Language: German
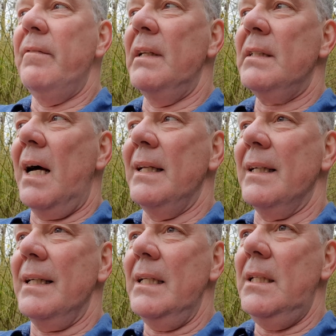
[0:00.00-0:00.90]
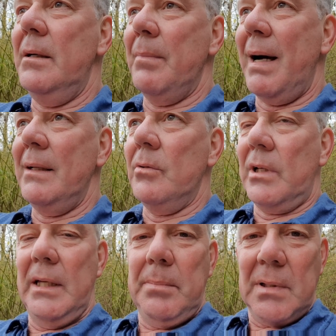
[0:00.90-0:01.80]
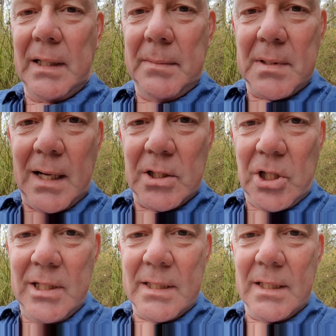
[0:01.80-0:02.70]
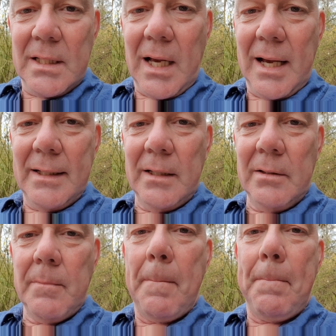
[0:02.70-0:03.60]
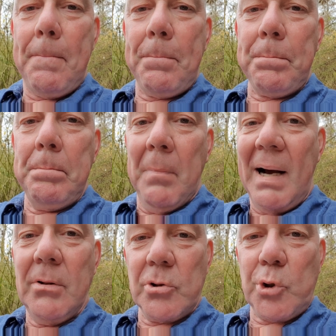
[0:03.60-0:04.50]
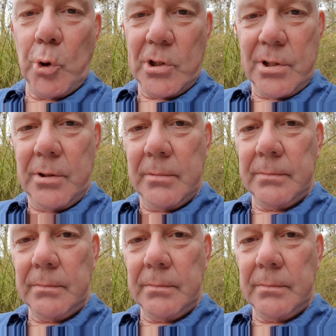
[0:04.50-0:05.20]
Wenn es eine richtige Meinung gibt, dann gibt es anschließend einen Meinungsschutz. Ne?